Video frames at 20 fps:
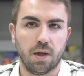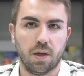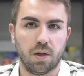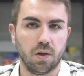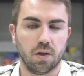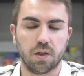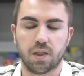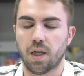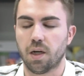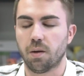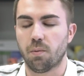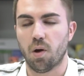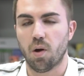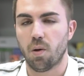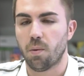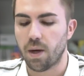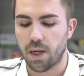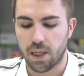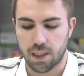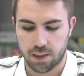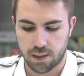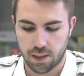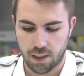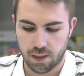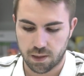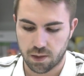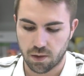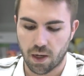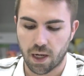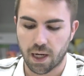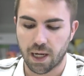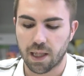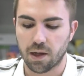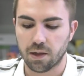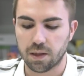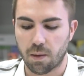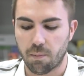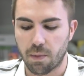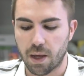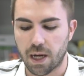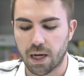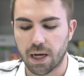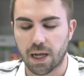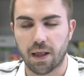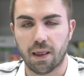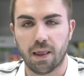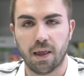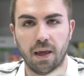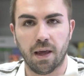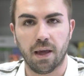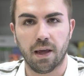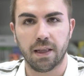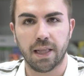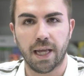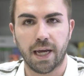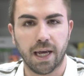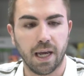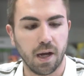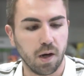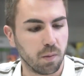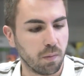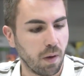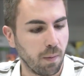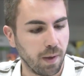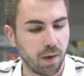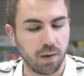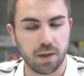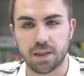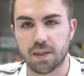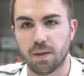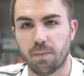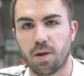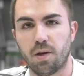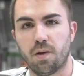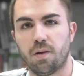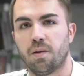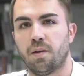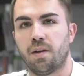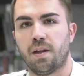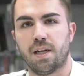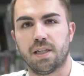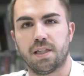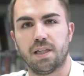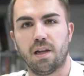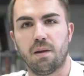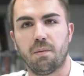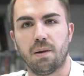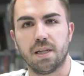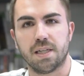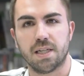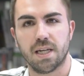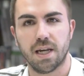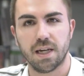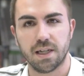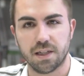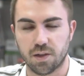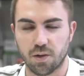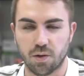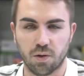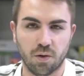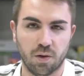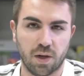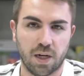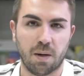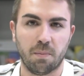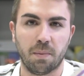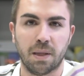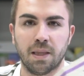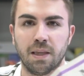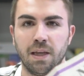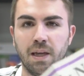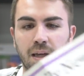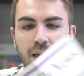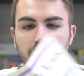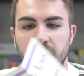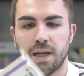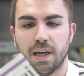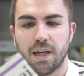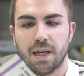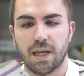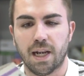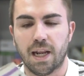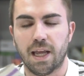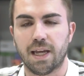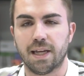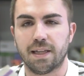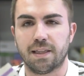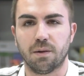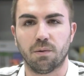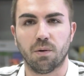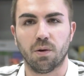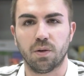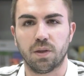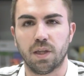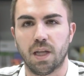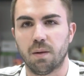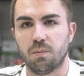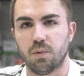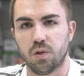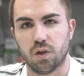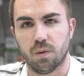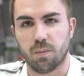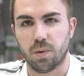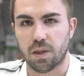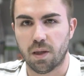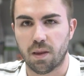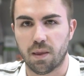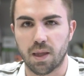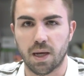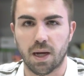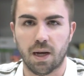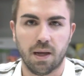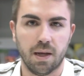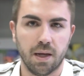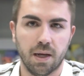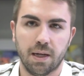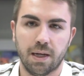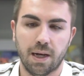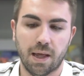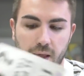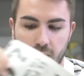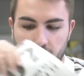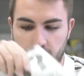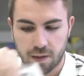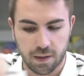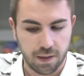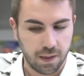No sé cómo lo veis. Eh, ¿Se os ha quedado también cara de, qué, como a mí con este periódico de Resident Evil 6? ¿O realmente creéis que este juego tiene mucho potencial? Nada,